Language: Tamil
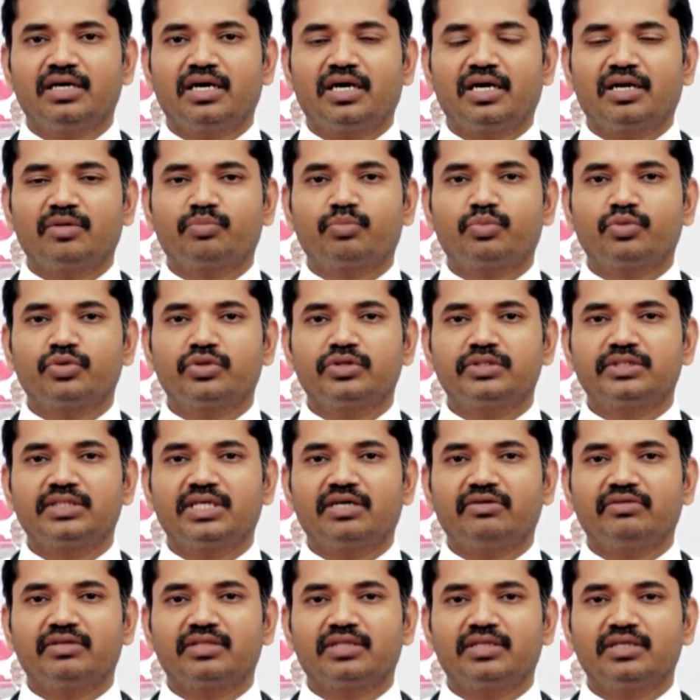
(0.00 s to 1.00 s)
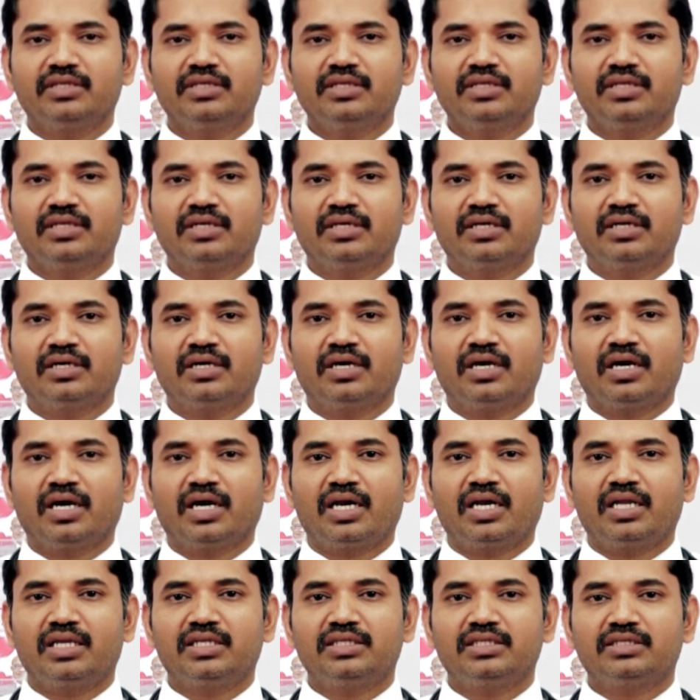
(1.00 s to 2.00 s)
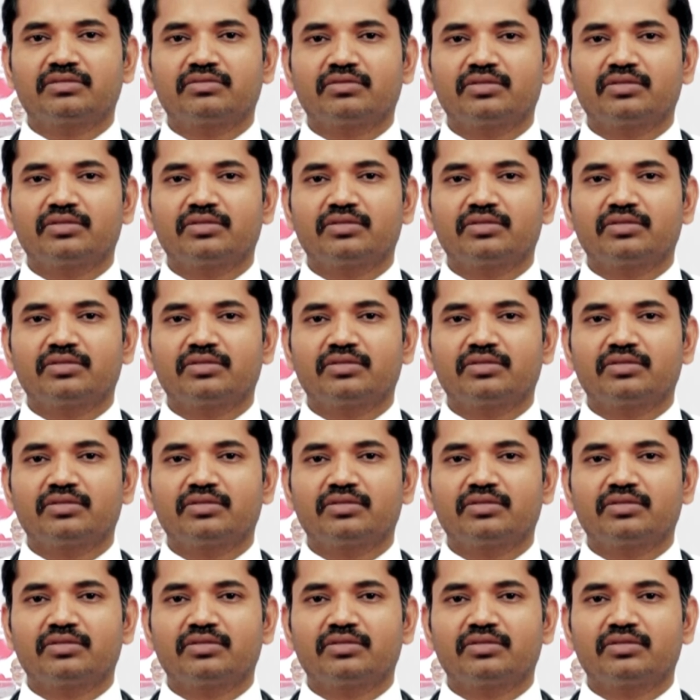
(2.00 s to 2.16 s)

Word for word: ஆனால் புதுசாக வந்து அலர்ஜி